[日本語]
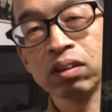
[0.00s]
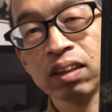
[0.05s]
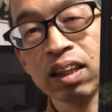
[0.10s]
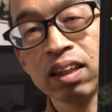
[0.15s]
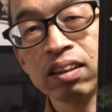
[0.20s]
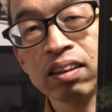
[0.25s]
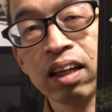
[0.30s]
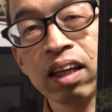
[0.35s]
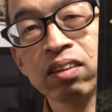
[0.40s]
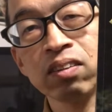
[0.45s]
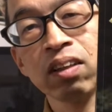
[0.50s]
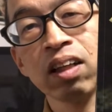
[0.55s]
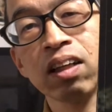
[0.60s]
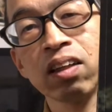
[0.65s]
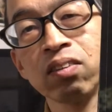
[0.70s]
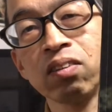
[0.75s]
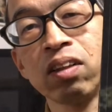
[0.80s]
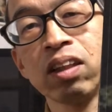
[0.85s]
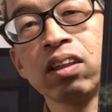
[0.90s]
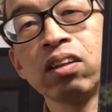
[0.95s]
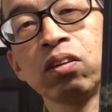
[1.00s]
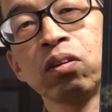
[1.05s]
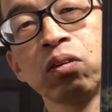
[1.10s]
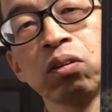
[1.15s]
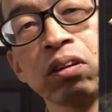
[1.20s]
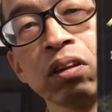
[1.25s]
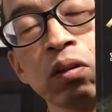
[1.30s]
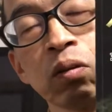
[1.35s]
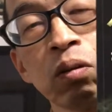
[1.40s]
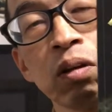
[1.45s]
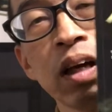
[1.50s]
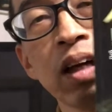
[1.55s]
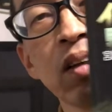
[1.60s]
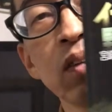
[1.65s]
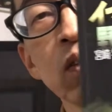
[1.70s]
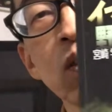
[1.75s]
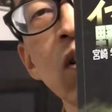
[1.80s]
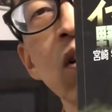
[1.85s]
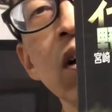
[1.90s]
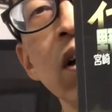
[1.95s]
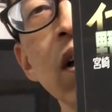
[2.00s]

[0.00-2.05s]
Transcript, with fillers: 全体の中の歴史として捉えると